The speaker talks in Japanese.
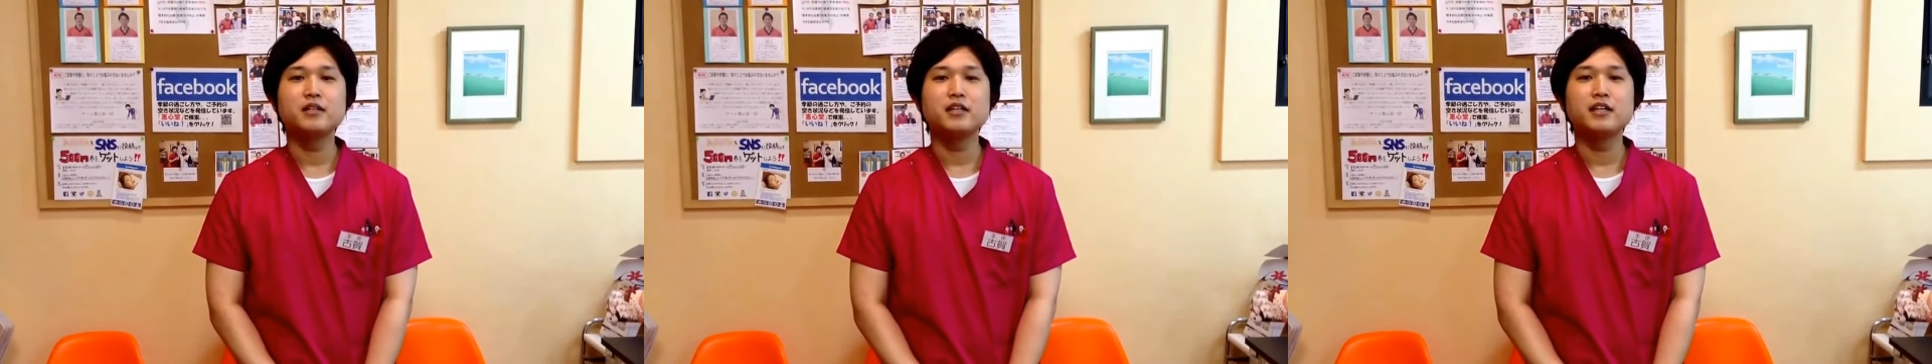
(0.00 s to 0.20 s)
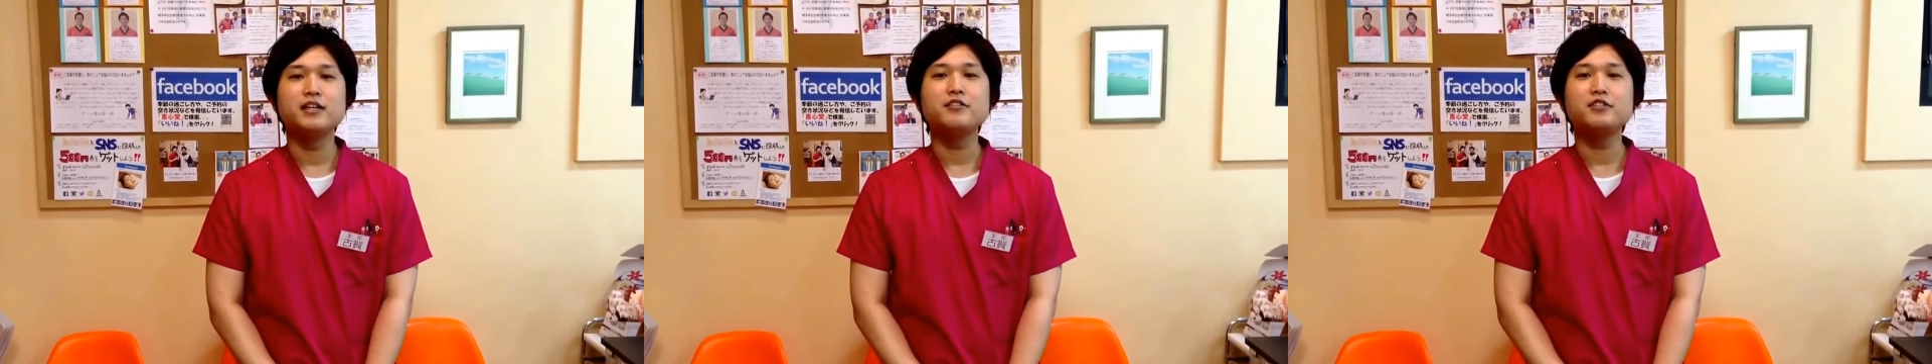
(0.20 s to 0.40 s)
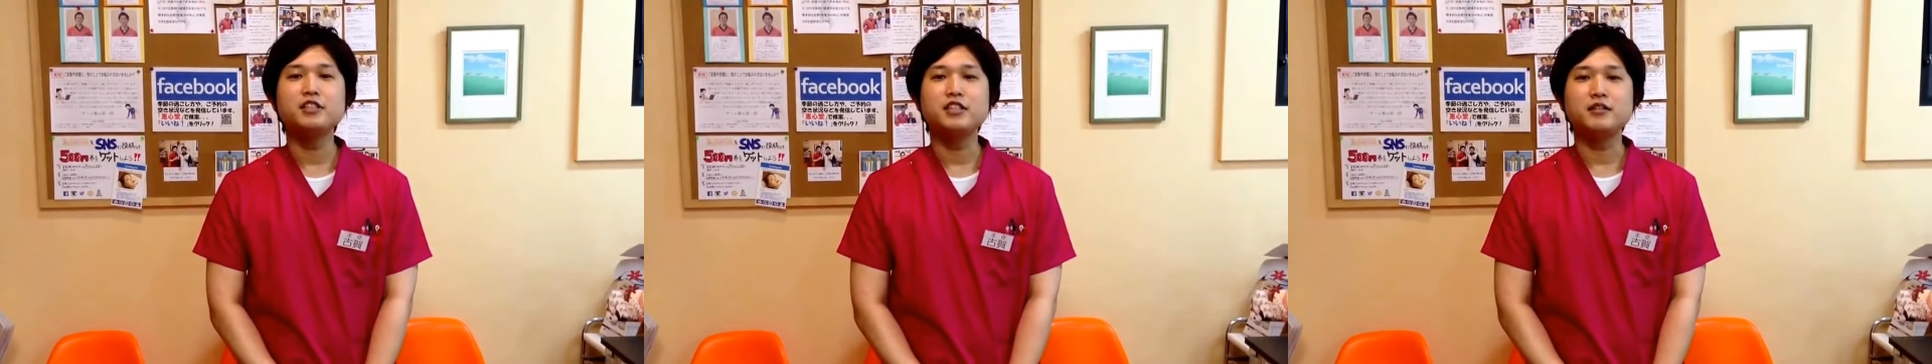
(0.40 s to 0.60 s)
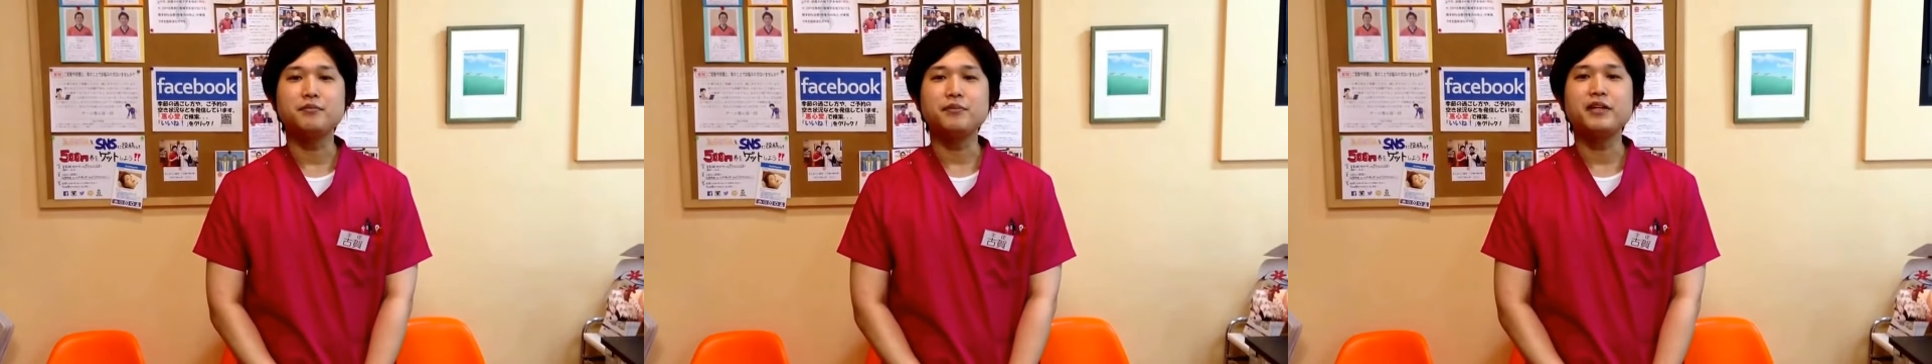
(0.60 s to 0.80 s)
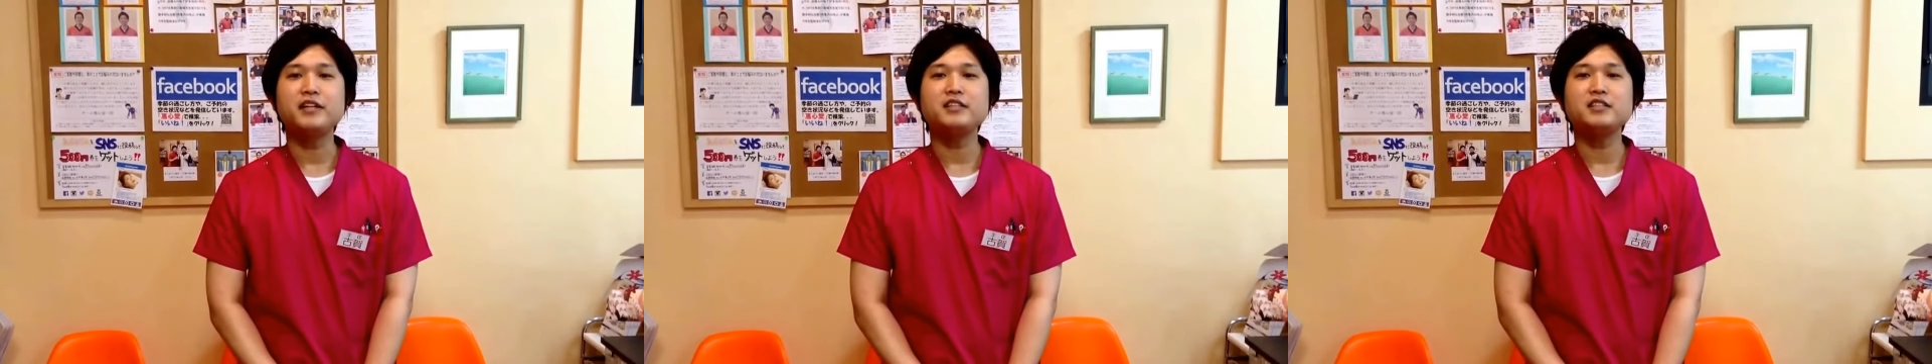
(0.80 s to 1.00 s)
皮膚に
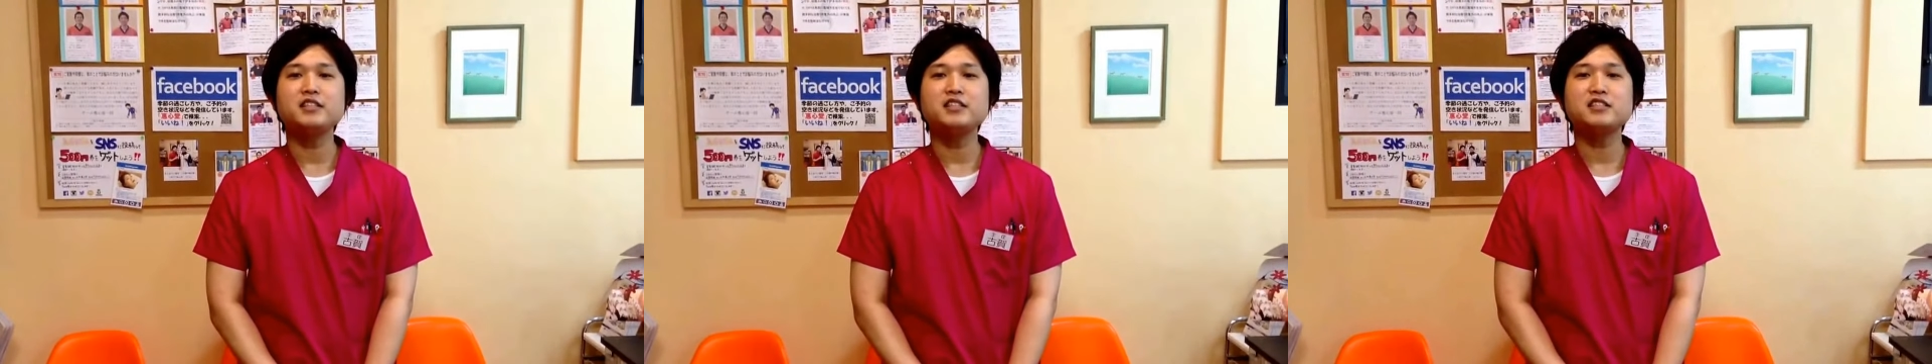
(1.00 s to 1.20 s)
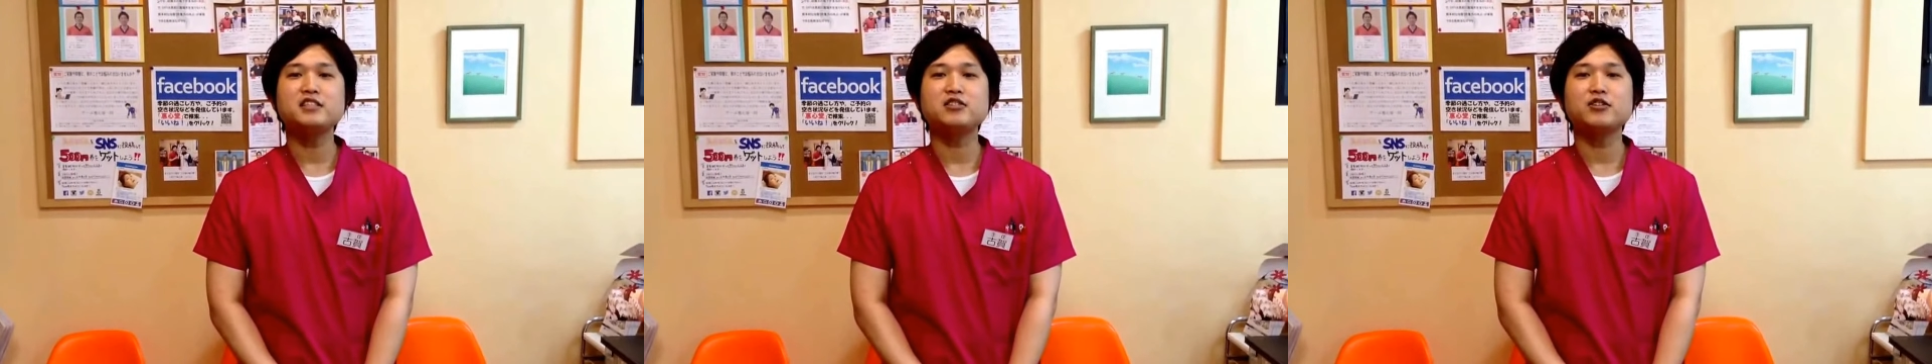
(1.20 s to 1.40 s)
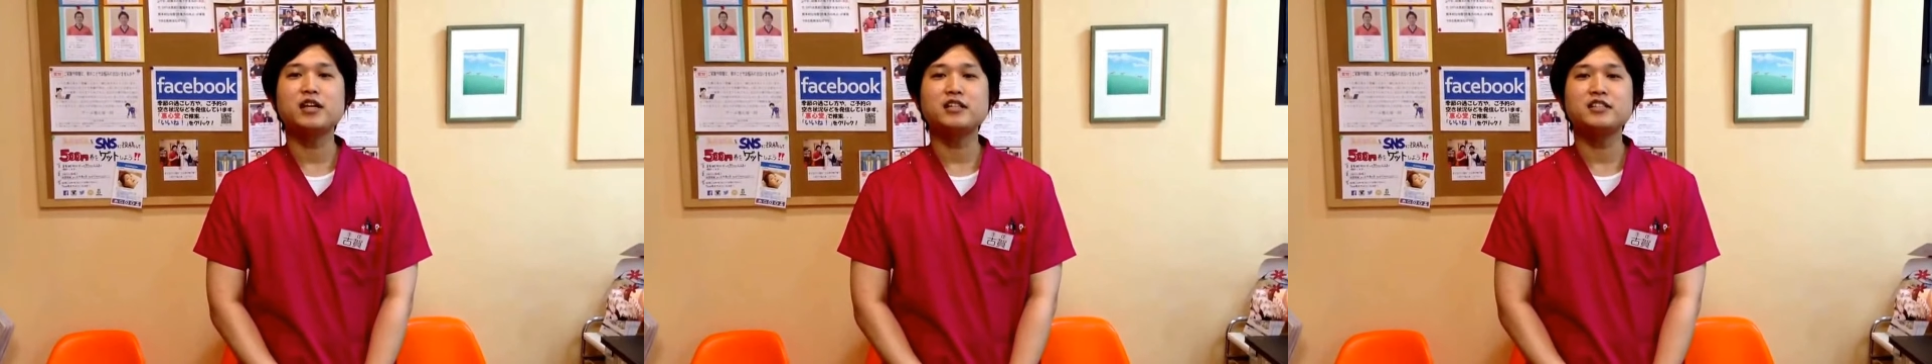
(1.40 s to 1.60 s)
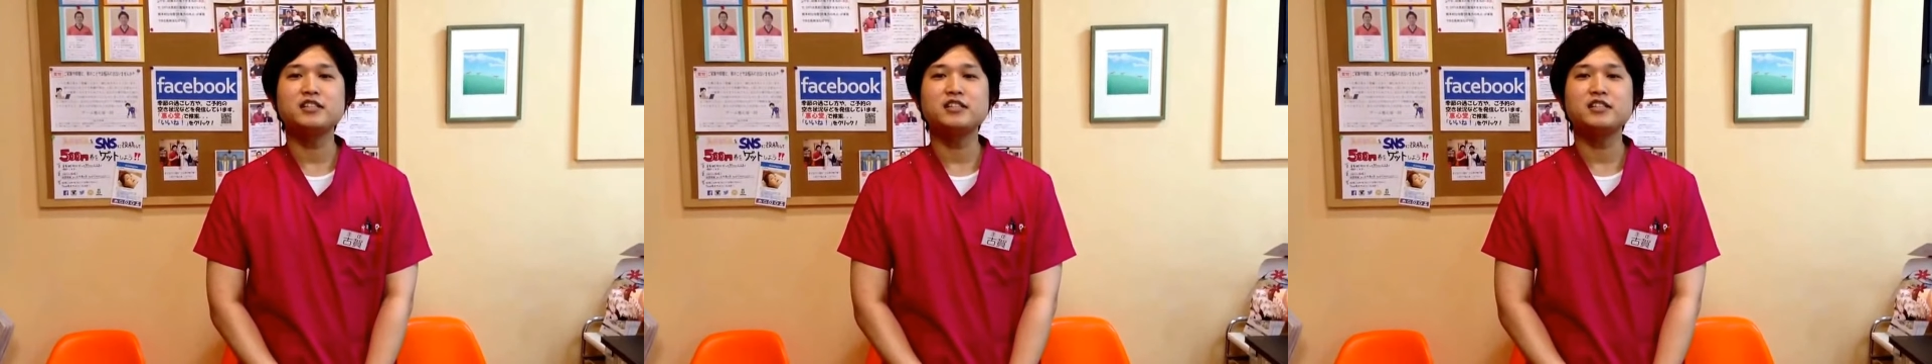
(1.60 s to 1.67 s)
メラニン色素が